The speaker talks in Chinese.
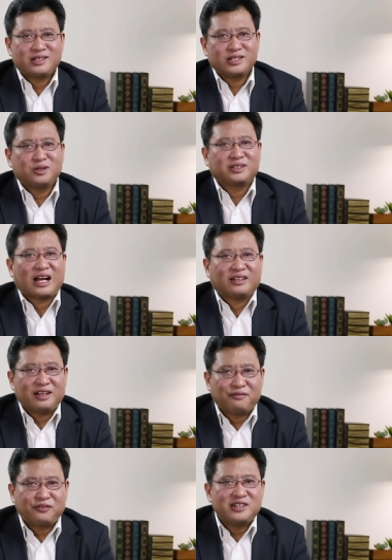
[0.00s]
只有党
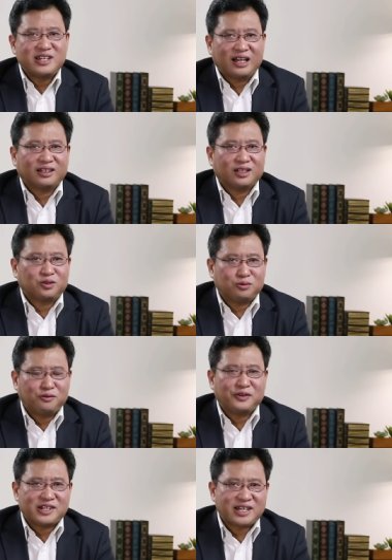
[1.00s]
内分账的
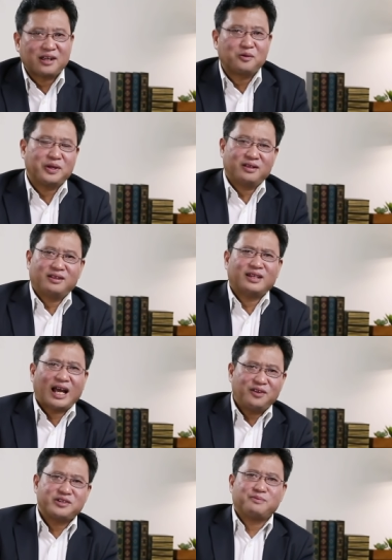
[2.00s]
土匪山规，
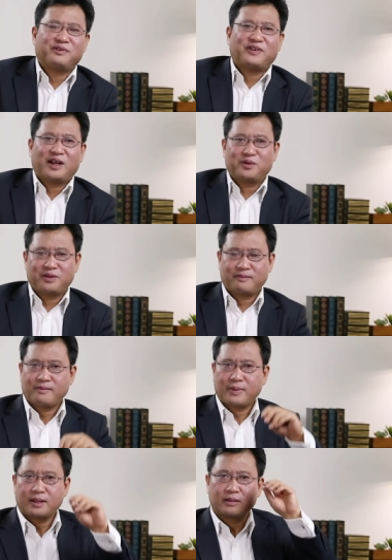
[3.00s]
哪有什么法律
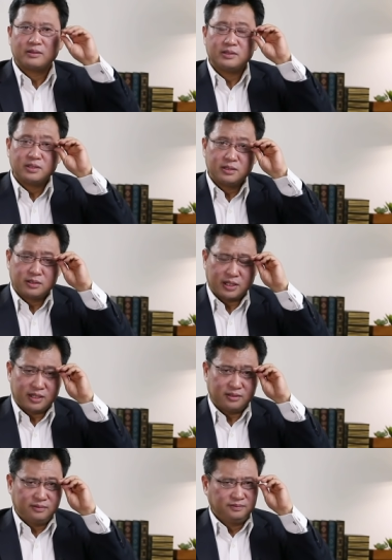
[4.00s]

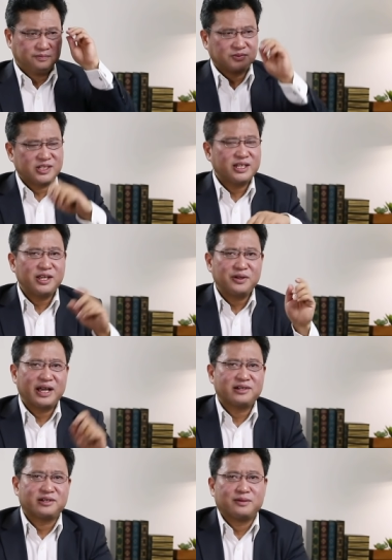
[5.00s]
啊？现在又
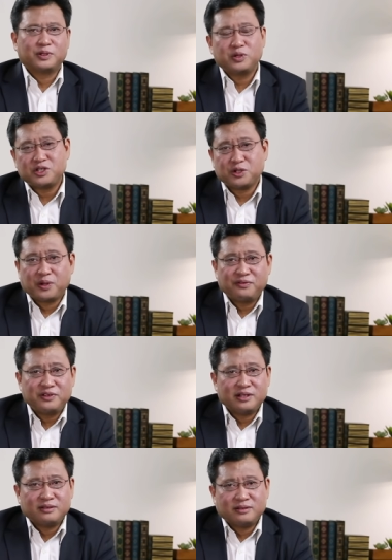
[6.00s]
开始什么？对九月
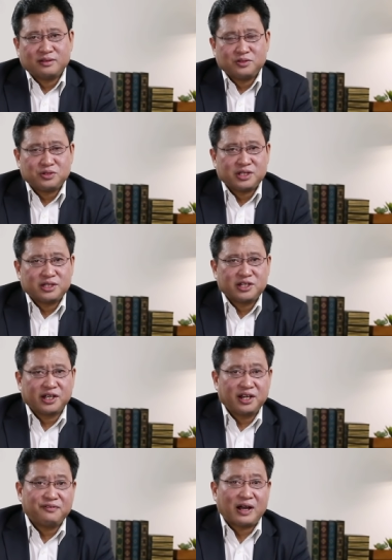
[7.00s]
份举行的这
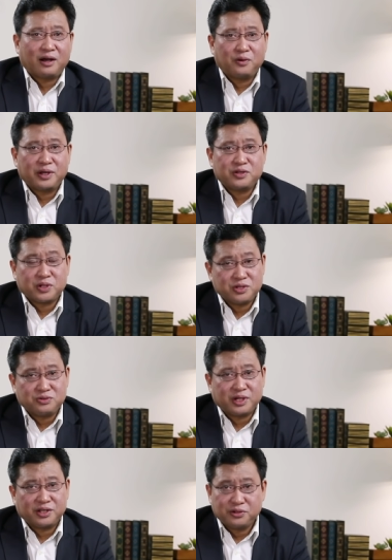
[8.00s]
个立法会选
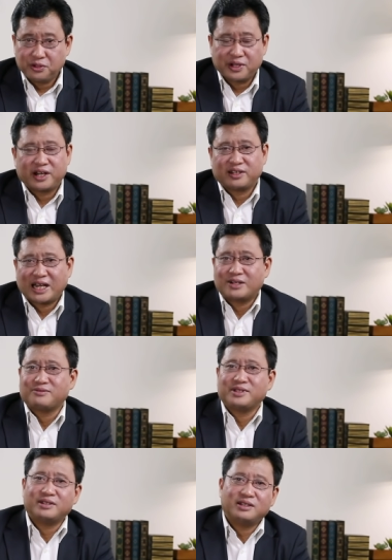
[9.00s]
举啊，又又开始打
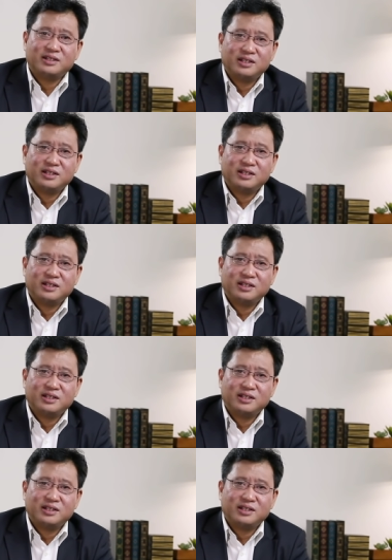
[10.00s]
主意了